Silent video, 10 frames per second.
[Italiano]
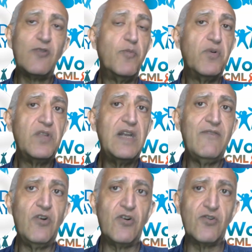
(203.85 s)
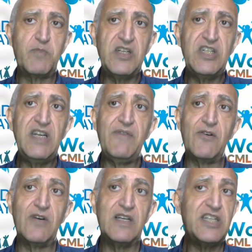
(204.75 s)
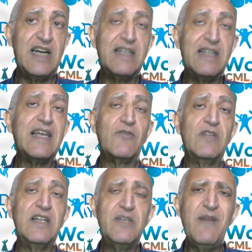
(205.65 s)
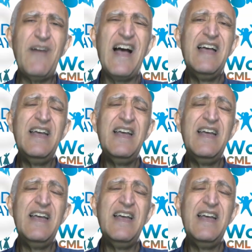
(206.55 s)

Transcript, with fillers: gruppo di lavoro specifico che c'è all'interno del GMEMA,